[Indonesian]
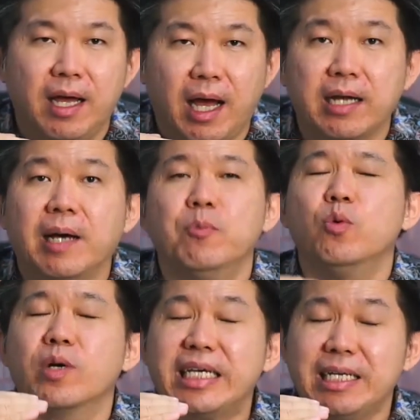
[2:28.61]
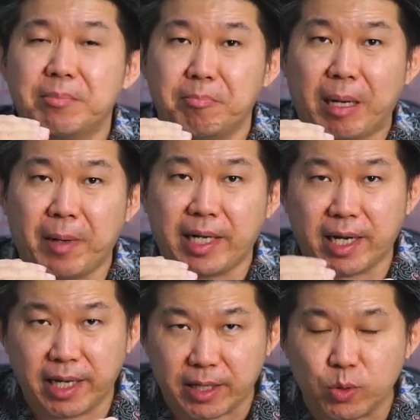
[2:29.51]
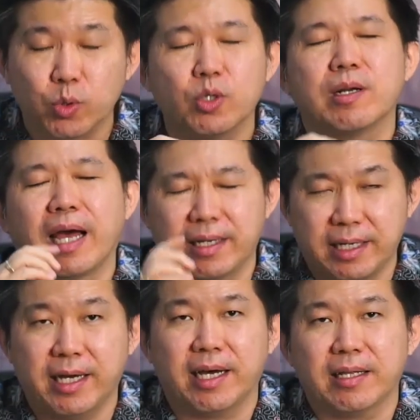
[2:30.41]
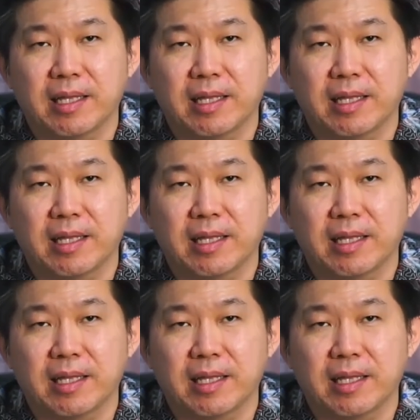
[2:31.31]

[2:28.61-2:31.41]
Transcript: ada mungkin beberapa daerah yang turun ada.